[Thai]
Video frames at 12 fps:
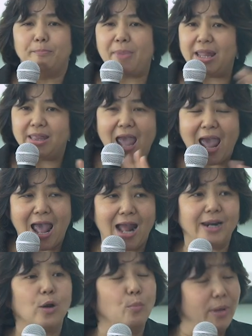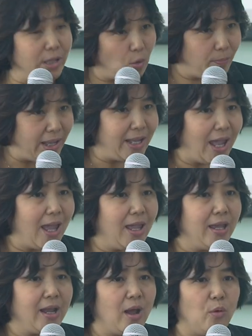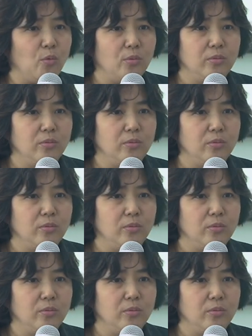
ปัญหาเราไม่ต้องไปแก้ให้เขา